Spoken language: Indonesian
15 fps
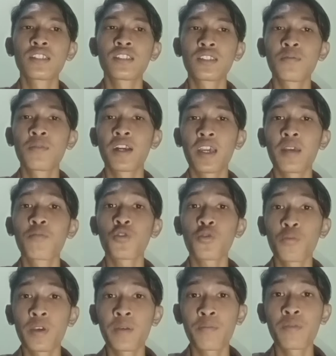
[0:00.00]
sebagai
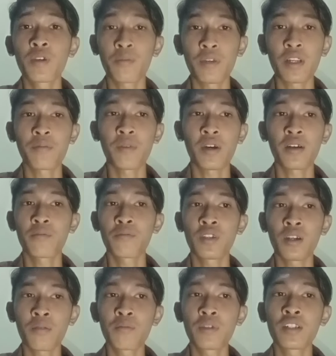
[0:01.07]
mukmin yang beriman
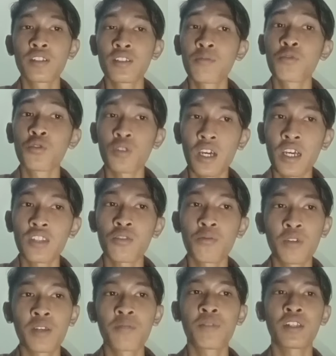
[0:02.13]
yang bersempurna atau
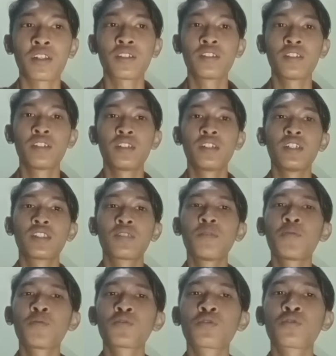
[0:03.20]
beriman
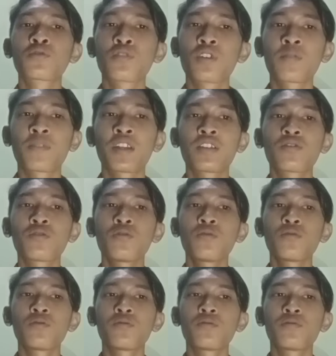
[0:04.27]
sebab unsur-unsur iman
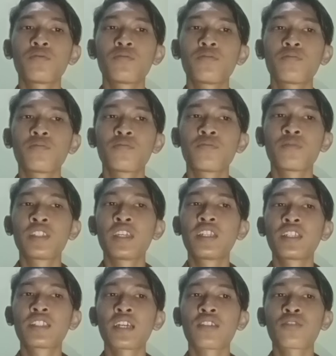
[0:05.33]
itu
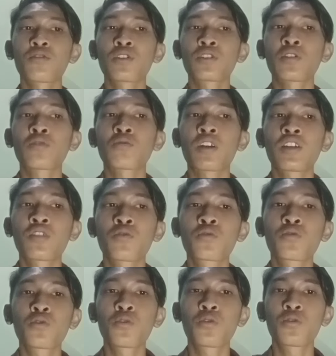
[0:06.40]
menjadi satu kesatuan yang
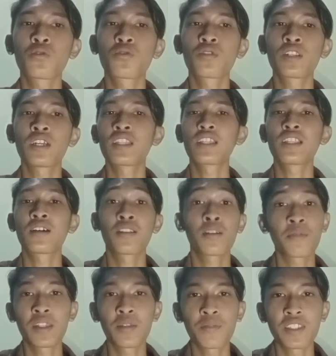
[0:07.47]
utuh dan tidak
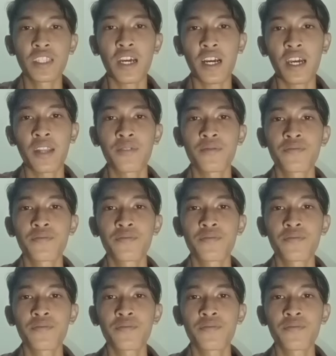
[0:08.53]
dapat dipisahkan